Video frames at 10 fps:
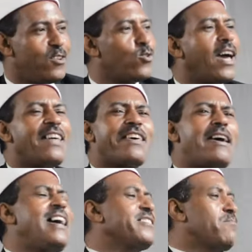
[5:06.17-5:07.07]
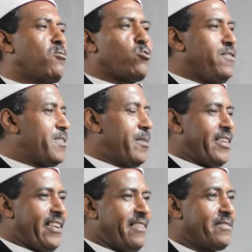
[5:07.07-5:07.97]
نقول هذا أعظم ما ابتدع في
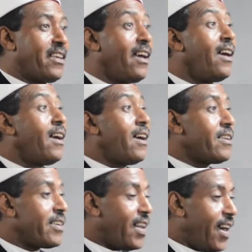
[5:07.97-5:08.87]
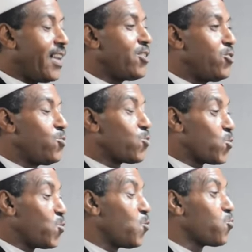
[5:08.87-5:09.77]
زماننا جلال الدين
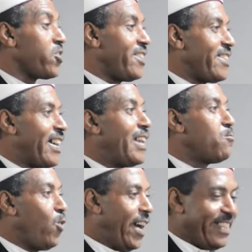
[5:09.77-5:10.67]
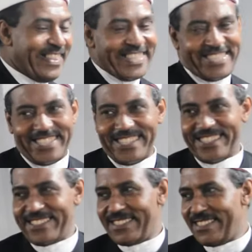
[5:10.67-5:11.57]
السيوطي المحدث